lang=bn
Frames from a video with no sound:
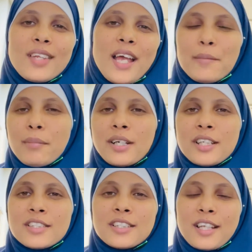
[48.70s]
আমি
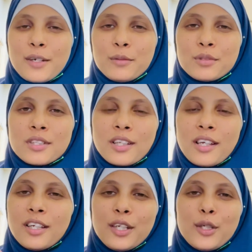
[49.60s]
বাংলাদেশে থাকা
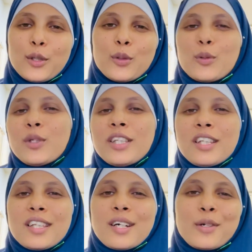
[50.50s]
অবস্থায় কোনো
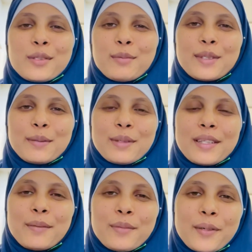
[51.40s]
হিন্দিতে কথা বলতে
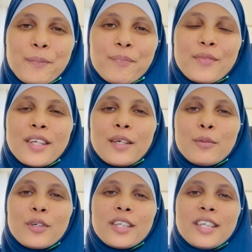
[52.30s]
পারতাম না
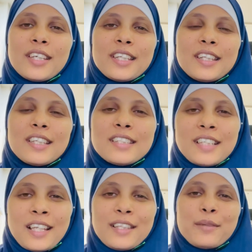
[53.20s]
এবং কি হিন্দি
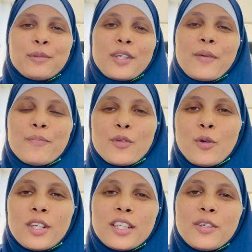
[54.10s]
জানতামও না
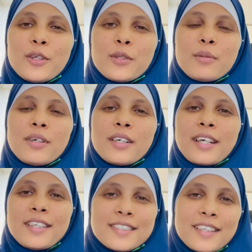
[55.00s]
অনলি হয়তো বা
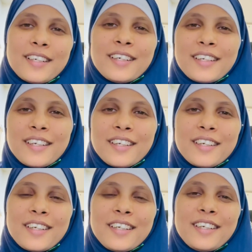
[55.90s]
কাইসা হে
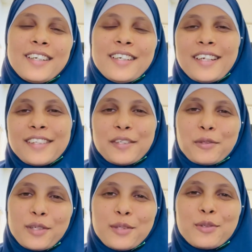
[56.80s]
এইটি
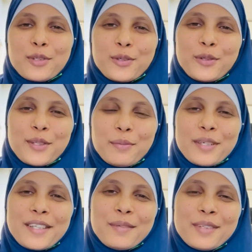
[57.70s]
এইটুকু কইতে
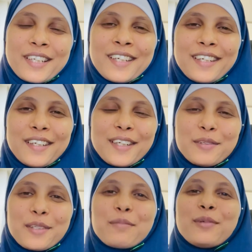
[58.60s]
পারতাম আর কি
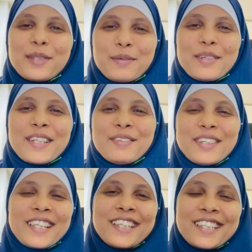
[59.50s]
এইটুকু বলতে পারতাম
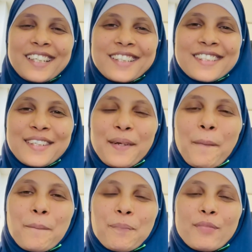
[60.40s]
আর কি ঠিক আছে
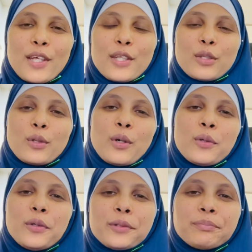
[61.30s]
তখন